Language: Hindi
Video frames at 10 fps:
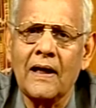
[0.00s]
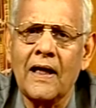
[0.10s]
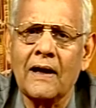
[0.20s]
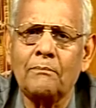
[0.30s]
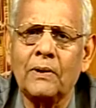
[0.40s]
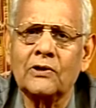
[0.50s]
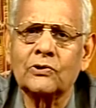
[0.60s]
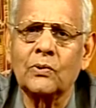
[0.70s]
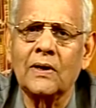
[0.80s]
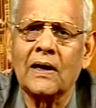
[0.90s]
एक पद
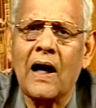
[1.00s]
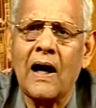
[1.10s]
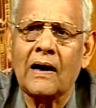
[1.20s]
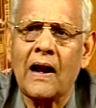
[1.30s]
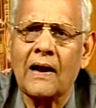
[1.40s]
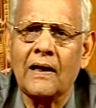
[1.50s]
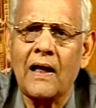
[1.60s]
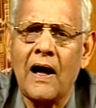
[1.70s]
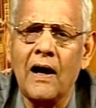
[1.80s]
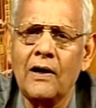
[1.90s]
सुनने का आग्रह
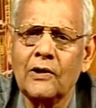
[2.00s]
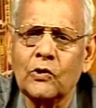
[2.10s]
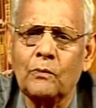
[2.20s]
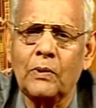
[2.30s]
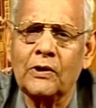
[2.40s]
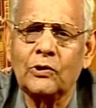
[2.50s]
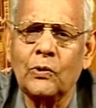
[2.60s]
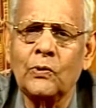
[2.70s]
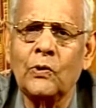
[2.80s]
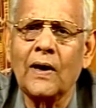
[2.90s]
किया तो पद तो
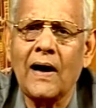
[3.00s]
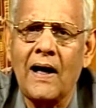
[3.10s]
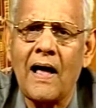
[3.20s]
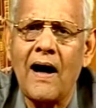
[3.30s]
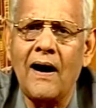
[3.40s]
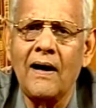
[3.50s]
उन्होंने गाया